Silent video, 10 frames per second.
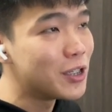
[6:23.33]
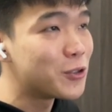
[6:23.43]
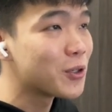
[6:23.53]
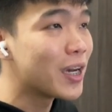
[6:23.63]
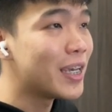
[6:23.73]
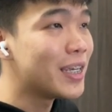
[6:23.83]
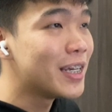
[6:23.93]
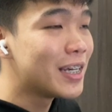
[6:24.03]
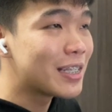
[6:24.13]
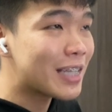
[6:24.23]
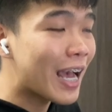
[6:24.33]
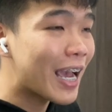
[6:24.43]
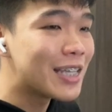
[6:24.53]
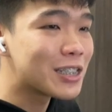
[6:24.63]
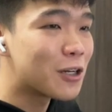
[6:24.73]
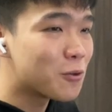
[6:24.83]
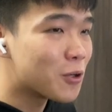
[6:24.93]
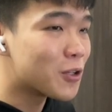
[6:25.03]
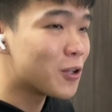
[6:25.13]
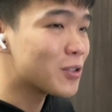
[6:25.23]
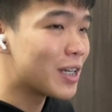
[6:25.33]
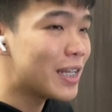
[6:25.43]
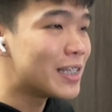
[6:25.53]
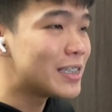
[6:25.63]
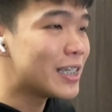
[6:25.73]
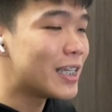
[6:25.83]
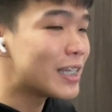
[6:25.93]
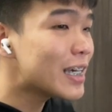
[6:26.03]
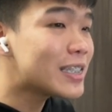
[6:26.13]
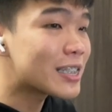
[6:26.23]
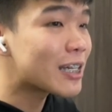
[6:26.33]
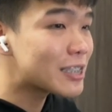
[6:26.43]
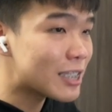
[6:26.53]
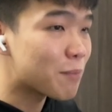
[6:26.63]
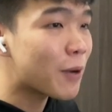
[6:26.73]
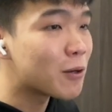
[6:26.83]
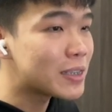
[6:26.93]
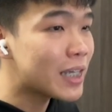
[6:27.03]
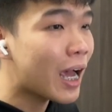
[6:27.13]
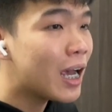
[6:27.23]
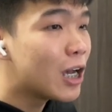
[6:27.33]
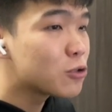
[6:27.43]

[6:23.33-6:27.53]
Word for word: 你就可以打开这个 Google Doc 的链接，你可以写上自己的报价，